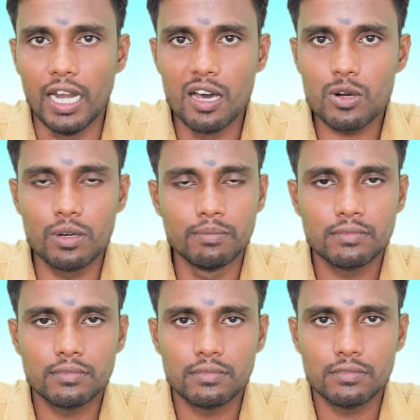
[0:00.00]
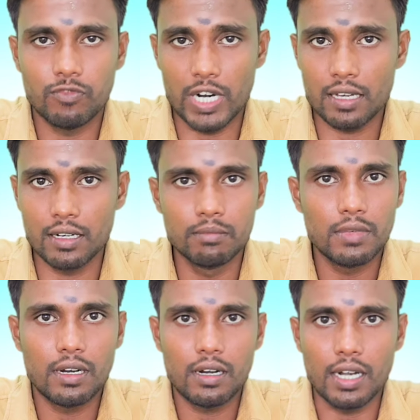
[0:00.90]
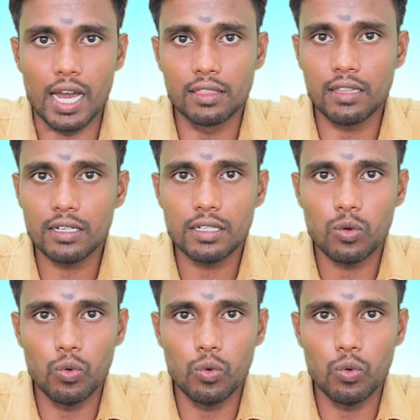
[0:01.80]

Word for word: எல்லாருக்கும் வணக்கம் நான் தான்